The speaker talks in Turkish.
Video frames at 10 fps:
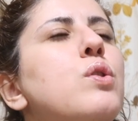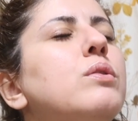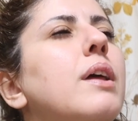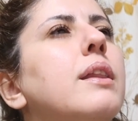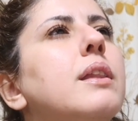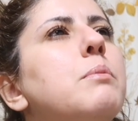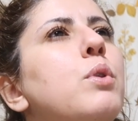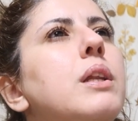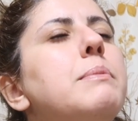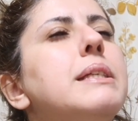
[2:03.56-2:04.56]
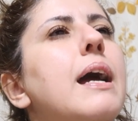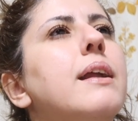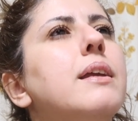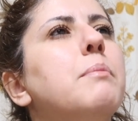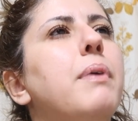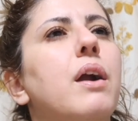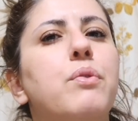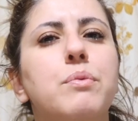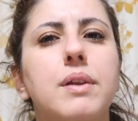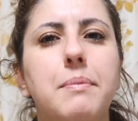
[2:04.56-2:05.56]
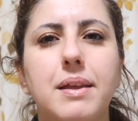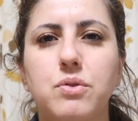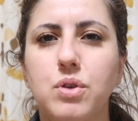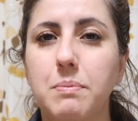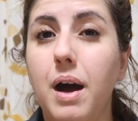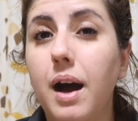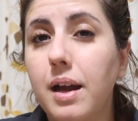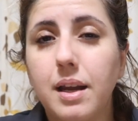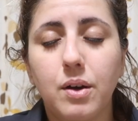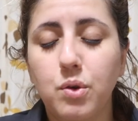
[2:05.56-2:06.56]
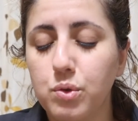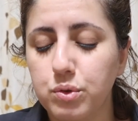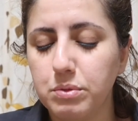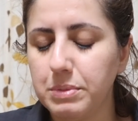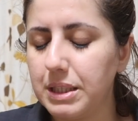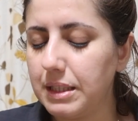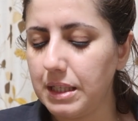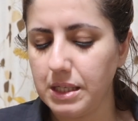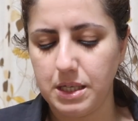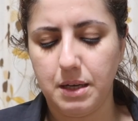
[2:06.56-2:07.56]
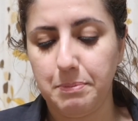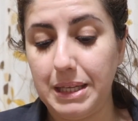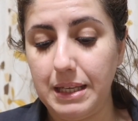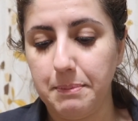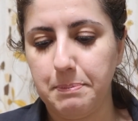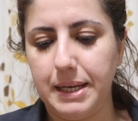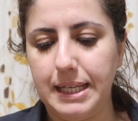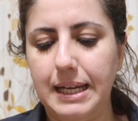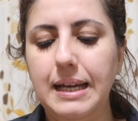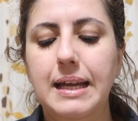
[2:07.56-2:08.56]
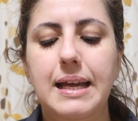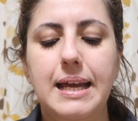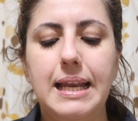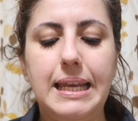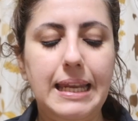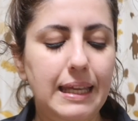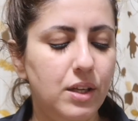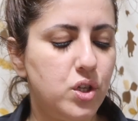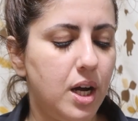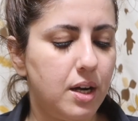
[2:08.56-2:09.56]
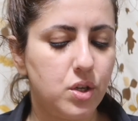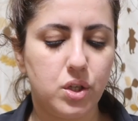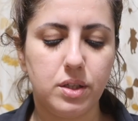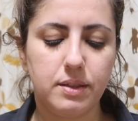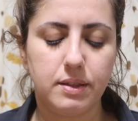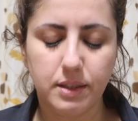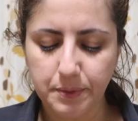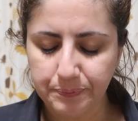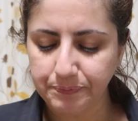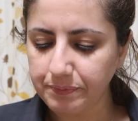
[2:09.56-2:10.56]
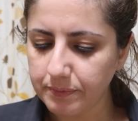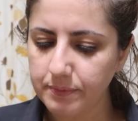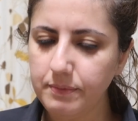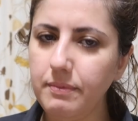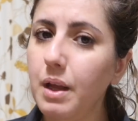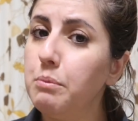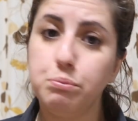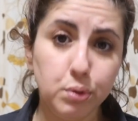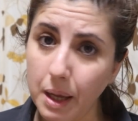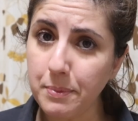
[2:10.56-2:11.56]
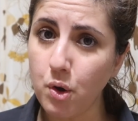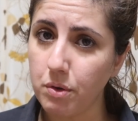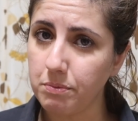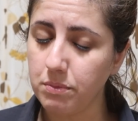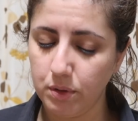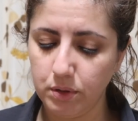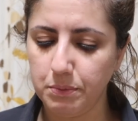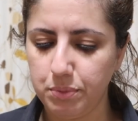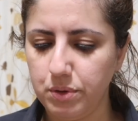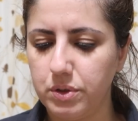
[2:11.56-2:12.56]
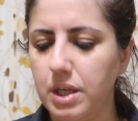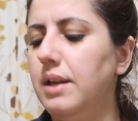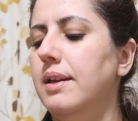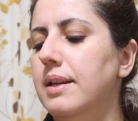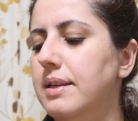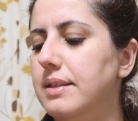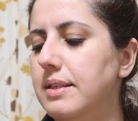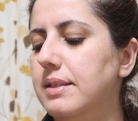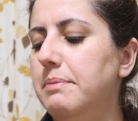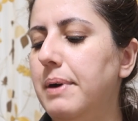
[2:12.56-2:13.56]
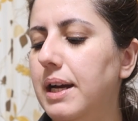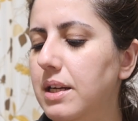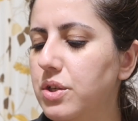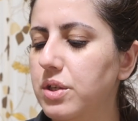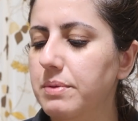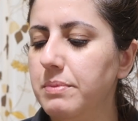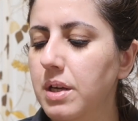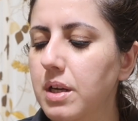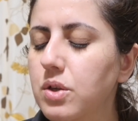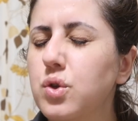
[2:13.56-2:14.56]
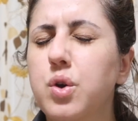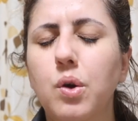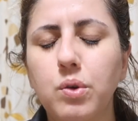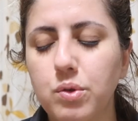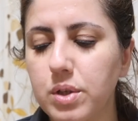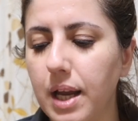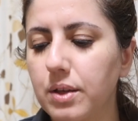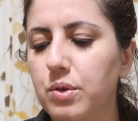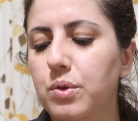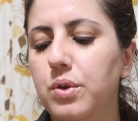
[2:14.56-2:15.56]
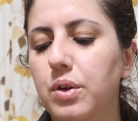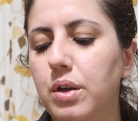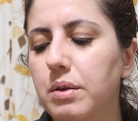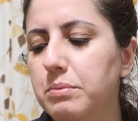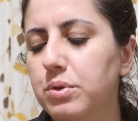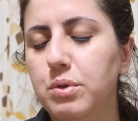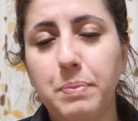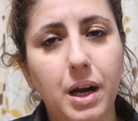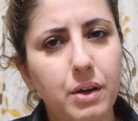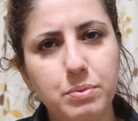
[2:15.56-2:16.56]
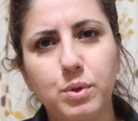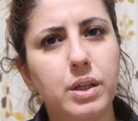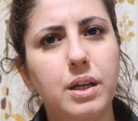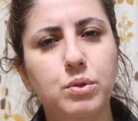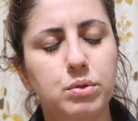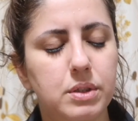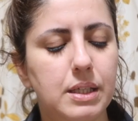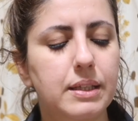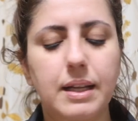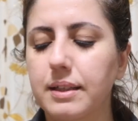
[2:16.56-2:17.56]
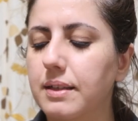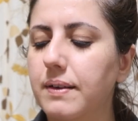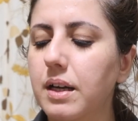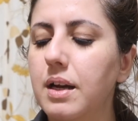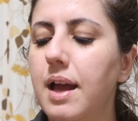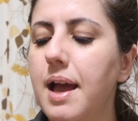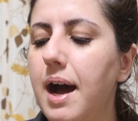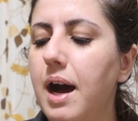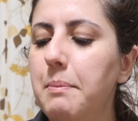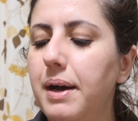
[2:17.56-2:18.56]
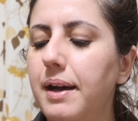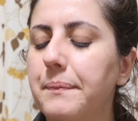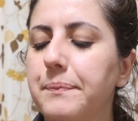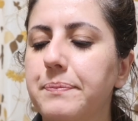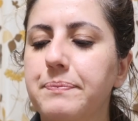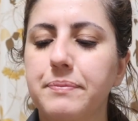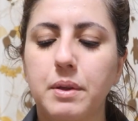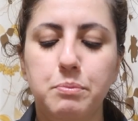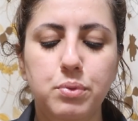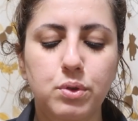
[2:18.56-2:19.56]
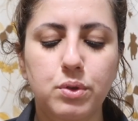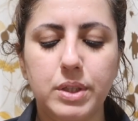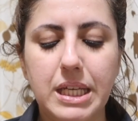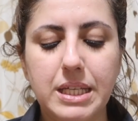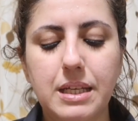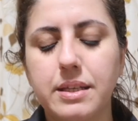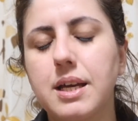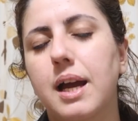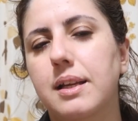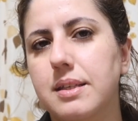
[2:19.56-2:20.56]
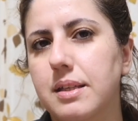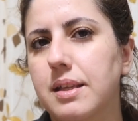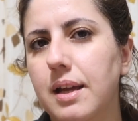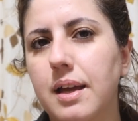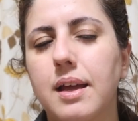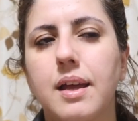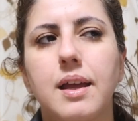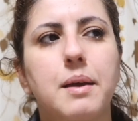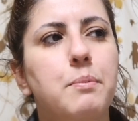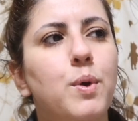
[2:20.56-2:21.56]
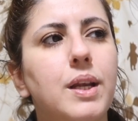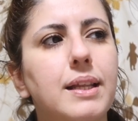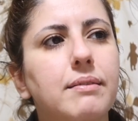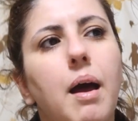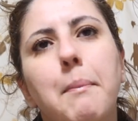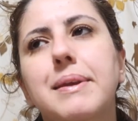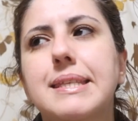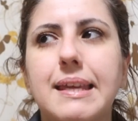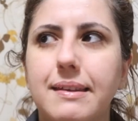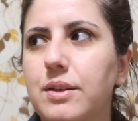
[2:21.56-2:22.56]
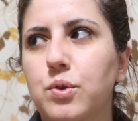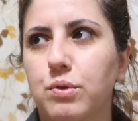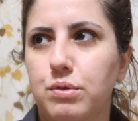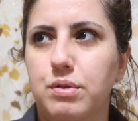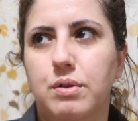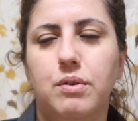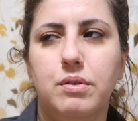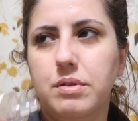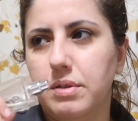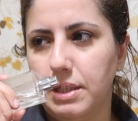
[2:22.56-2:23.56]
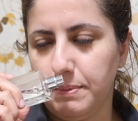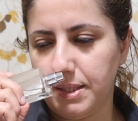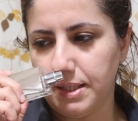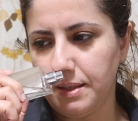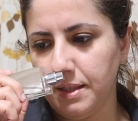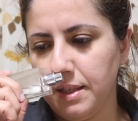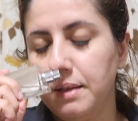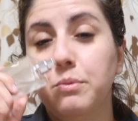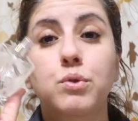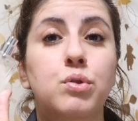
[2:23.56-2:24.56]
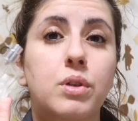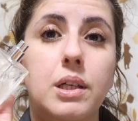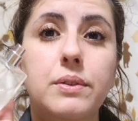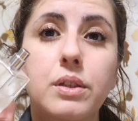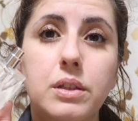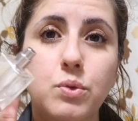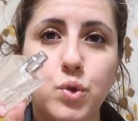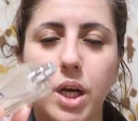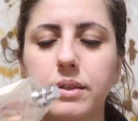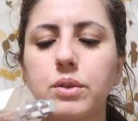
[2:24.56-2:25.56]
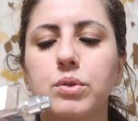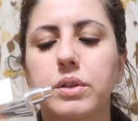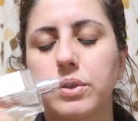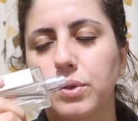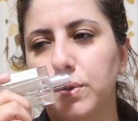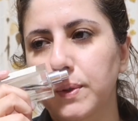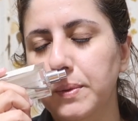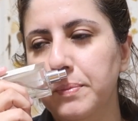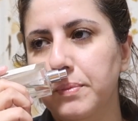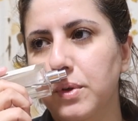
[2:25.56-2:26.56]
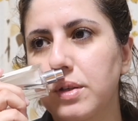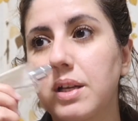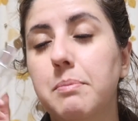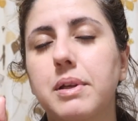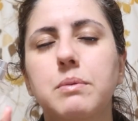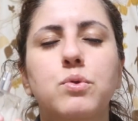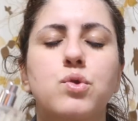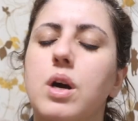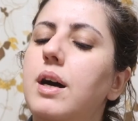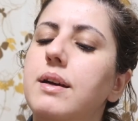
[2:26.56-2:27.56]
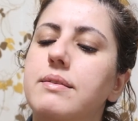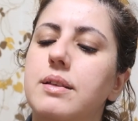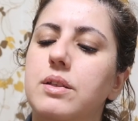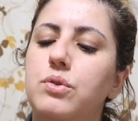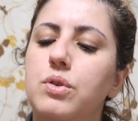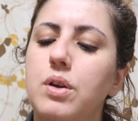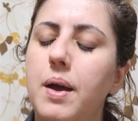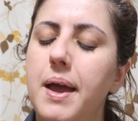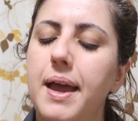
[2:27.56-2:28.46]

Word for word: çok tatlı böyle bir erkek parfümüne benziyor ama hala kokunun bana neye beni bana neyi çağrıştırdığını bulamıyorum. Onu da bulunca sizle paylaşırım. Çok güzel kokuyor. Bunu parfüm olarak kullananlar da var. Ama hmm, bu yeşil çaylısı da böyle tam bir zengin kokusu. Onu söyleyeyim size. Bunu Türk Hava Yolları uçakta kullanıyordu. O yüzden bana bu uçağı hatırlatıyor.